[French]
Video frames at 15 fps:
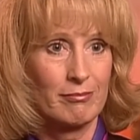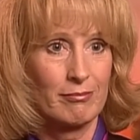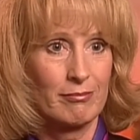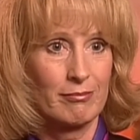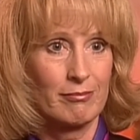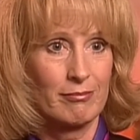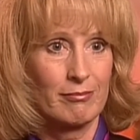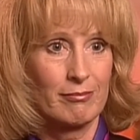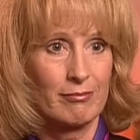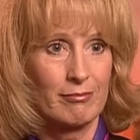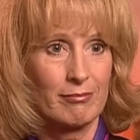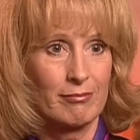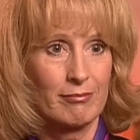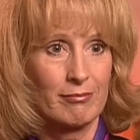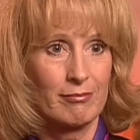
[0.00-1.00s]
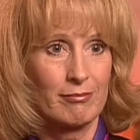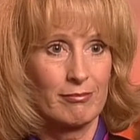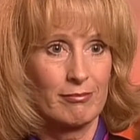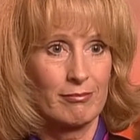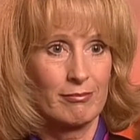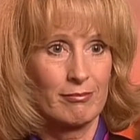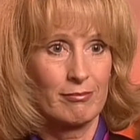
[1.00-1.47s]
tout simplement été
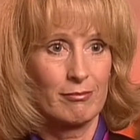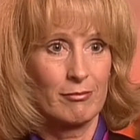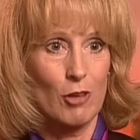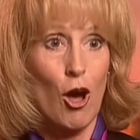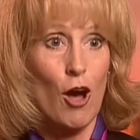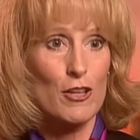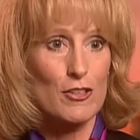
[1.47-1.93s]
amputé d'un bras.